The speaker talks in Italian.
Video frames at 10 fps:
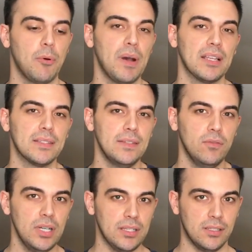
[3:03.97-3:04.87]
Ma se
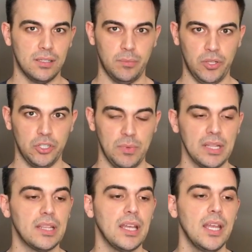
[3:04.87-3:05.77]
voleste
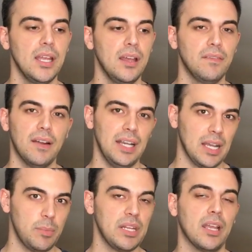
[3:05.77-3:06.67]
semplicemente farle
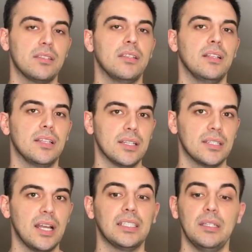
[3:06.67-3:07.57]
capire che siete
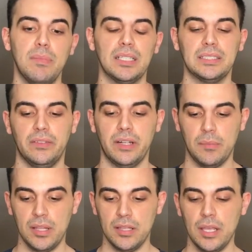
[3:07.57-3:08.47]
interessati basta
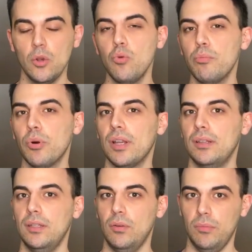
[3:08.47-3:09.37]
veramente un
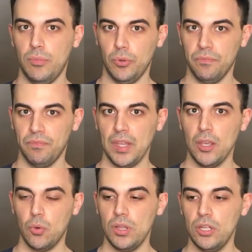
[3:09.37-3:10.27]
pochettino in più.
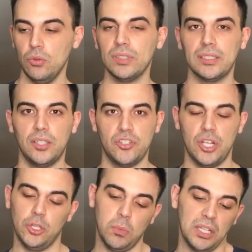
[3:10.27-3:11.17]
Quindi non date
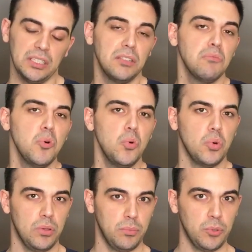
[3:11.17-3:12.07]
100, ma date
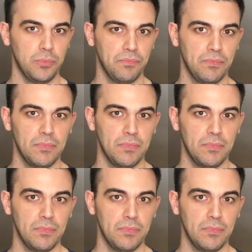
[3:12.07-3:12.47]
uno in più.